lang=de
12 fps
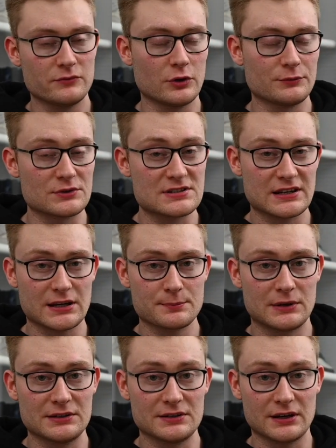wollen wir uns direkt
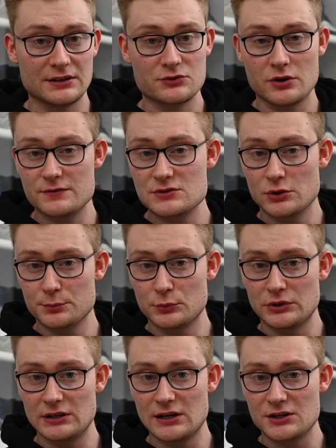mal die Nike Travis Scott
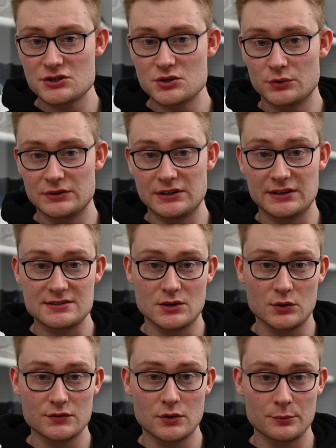Modelle anschauen, die da jetzt
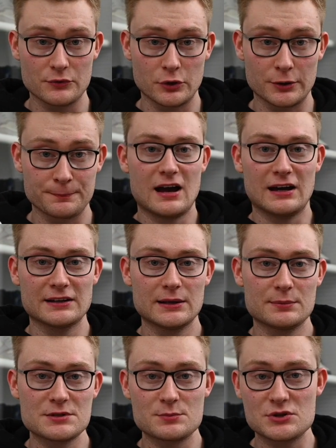rauskommen sollen.
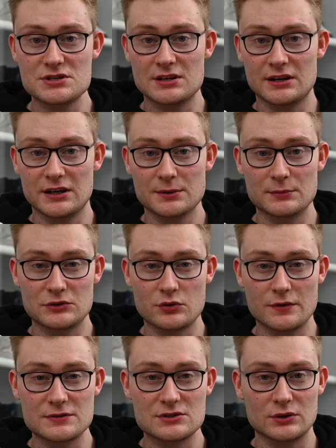Angeblich möchte ja Nike mit
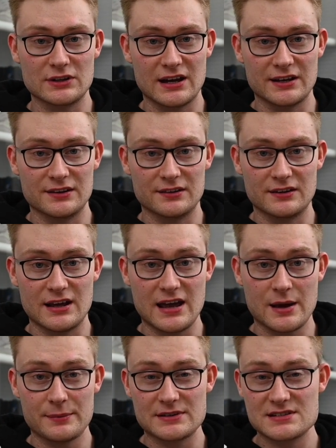Travis Scott einen
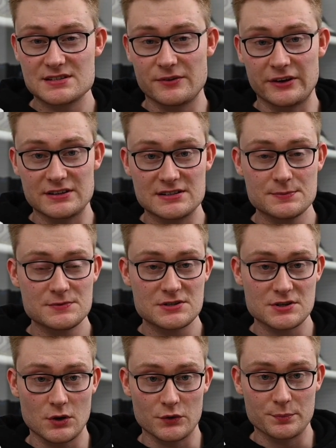Air Max
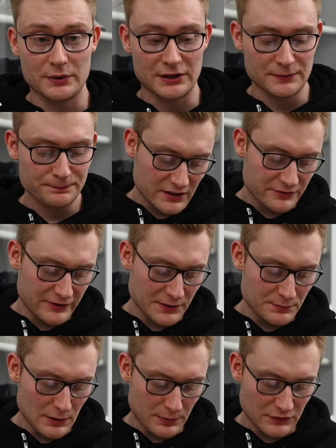270 rausbringen. Gefällt
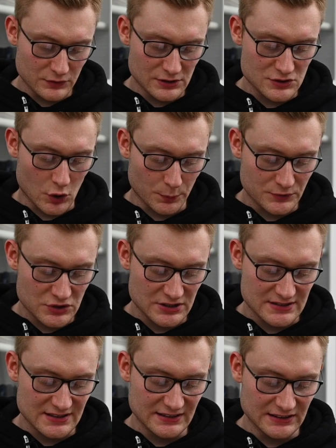mir persönlich optisch
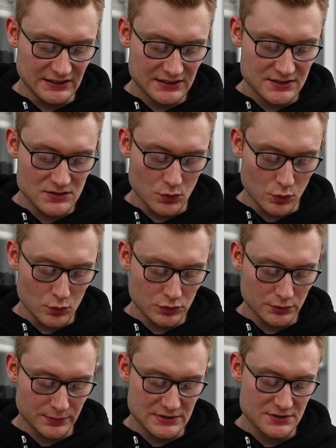jetzt nicht so
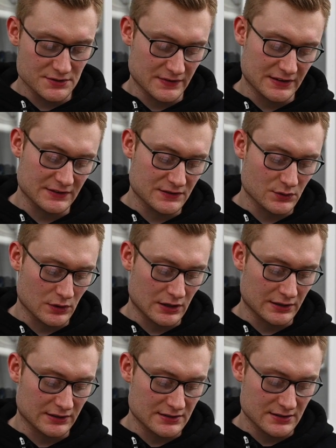gut, beziehungsweise ist sogar ein